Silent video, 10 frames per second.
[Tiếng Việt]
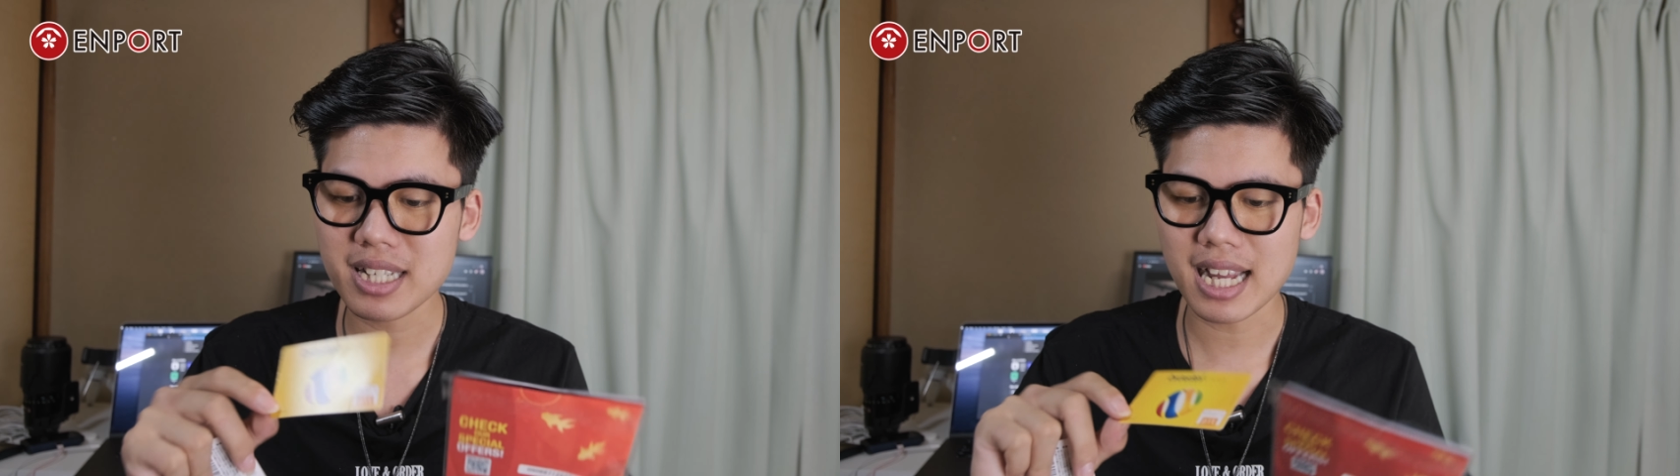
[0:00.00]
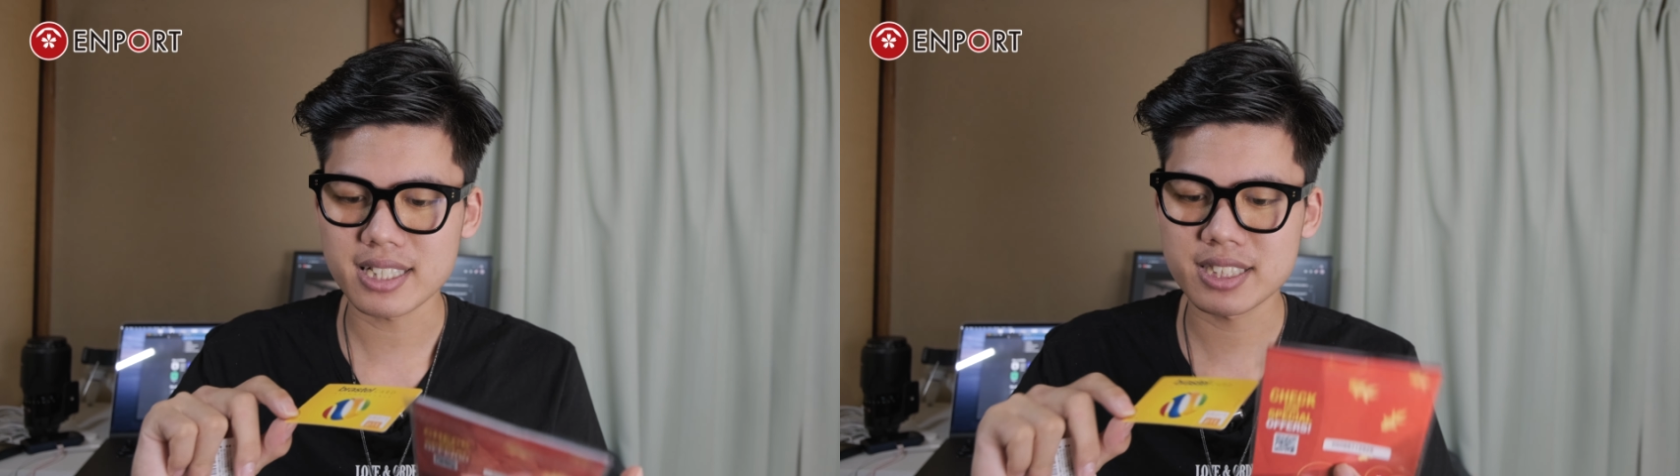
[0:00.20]

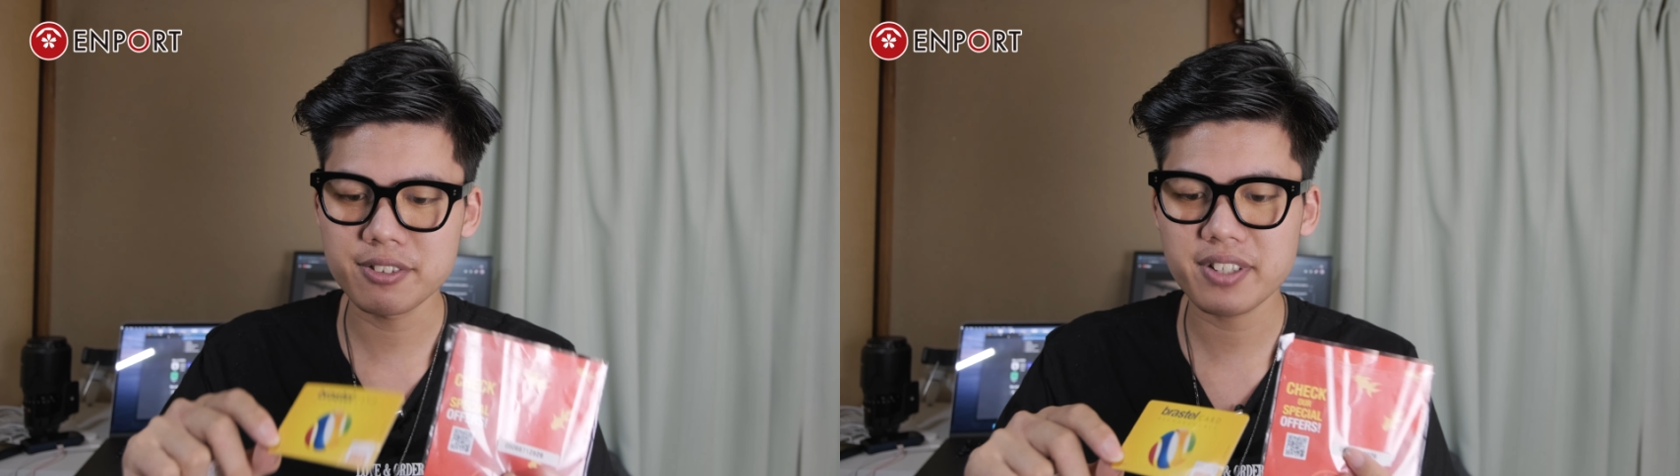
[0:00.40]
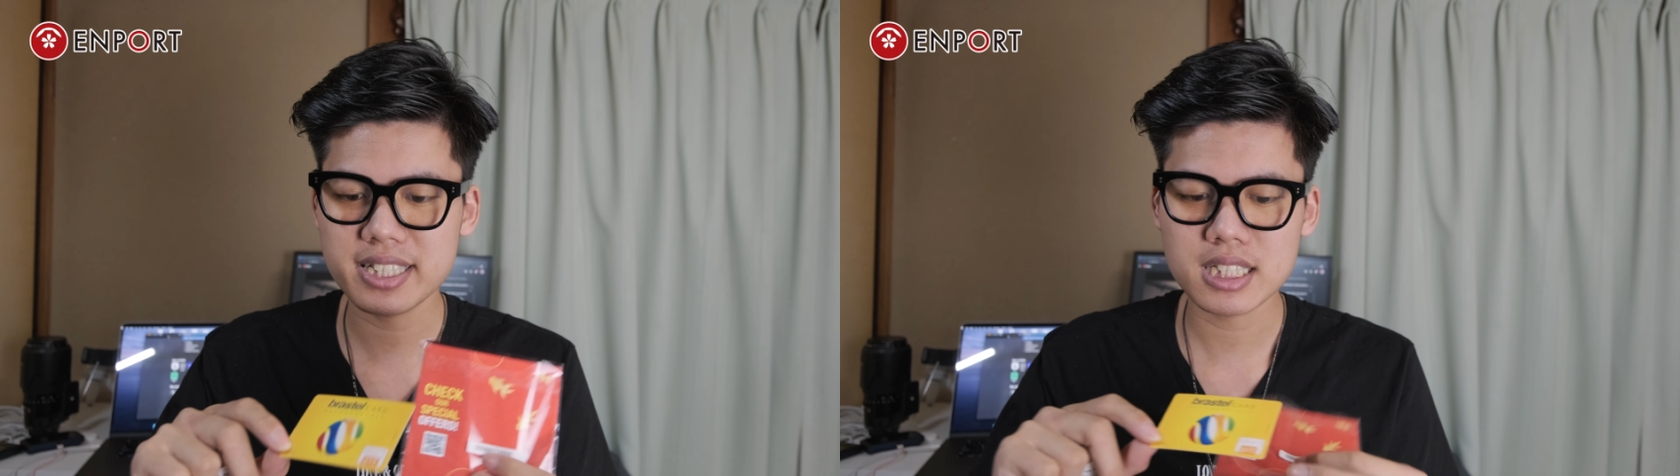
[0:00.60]
cả chính
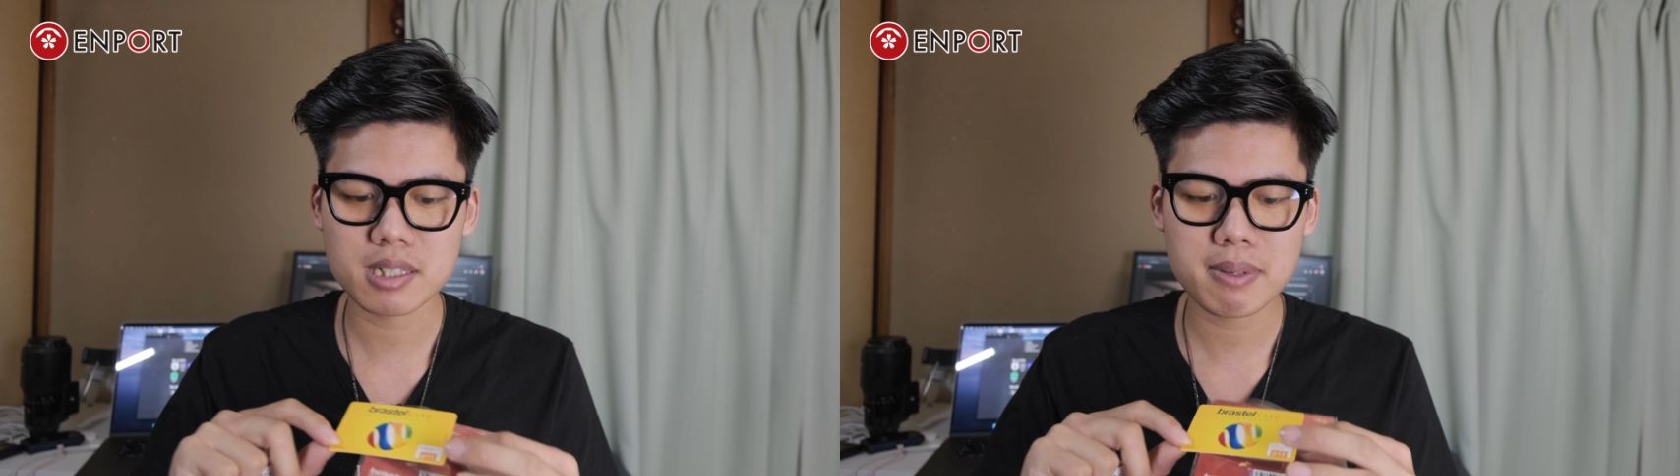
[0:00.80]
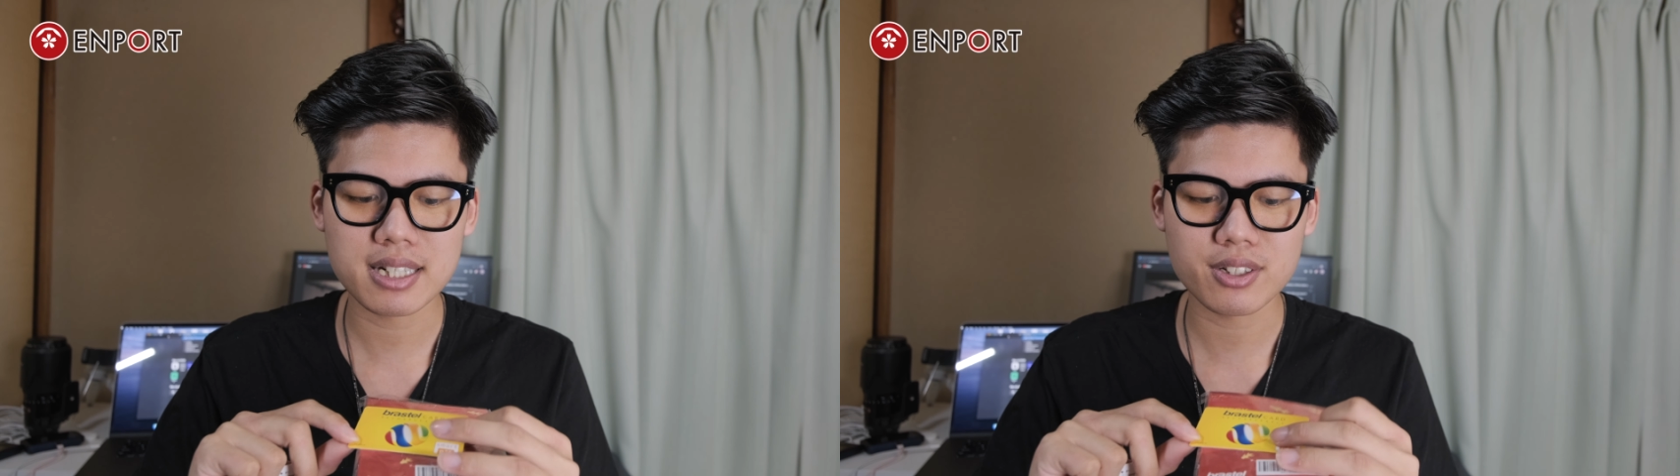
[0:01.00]
vì vậy khi
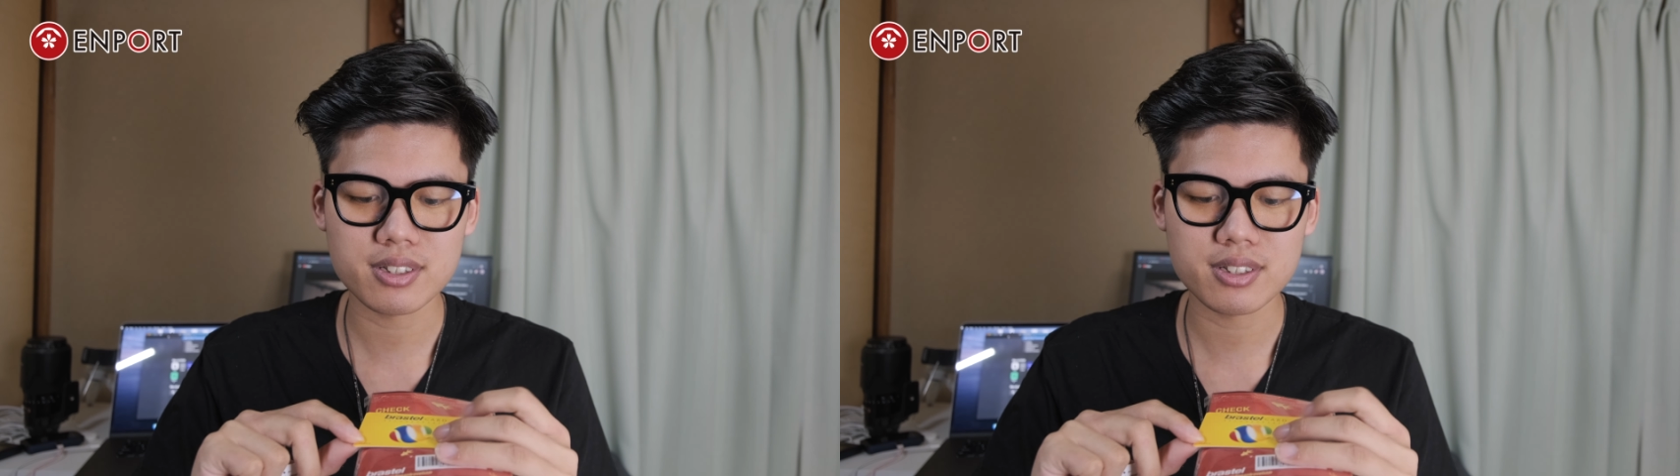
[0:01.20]
các bạn